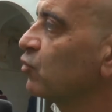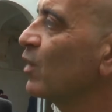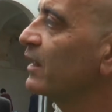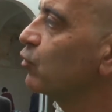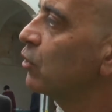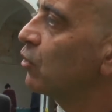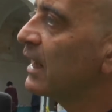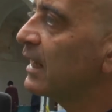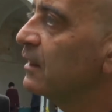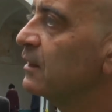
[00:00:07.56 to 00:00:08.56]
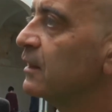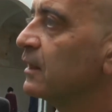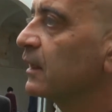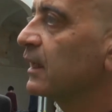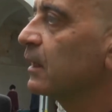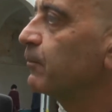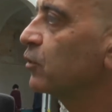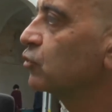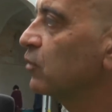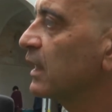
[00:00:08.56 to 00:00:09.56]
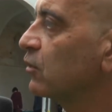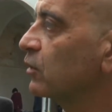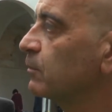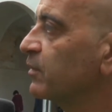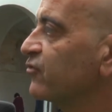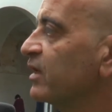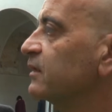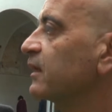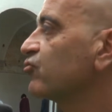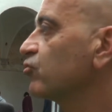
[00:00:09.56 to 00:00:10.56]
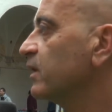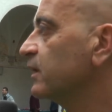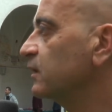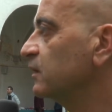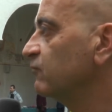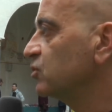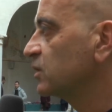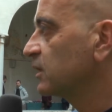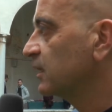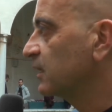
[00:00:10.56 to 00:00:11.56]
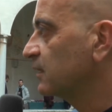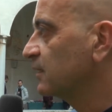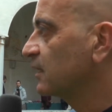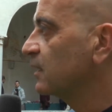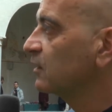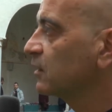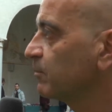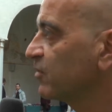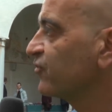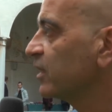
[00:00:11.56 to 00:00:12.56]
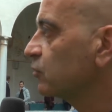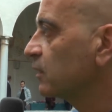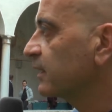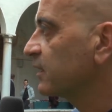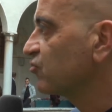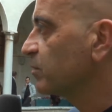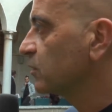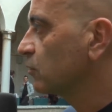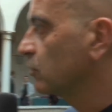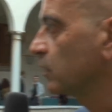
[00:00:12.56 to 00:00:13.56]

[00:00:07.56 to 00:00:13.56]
quale ruolo ha, che rapporto ha con il presente, casomai invece che declinato al passato anche rispetto a quello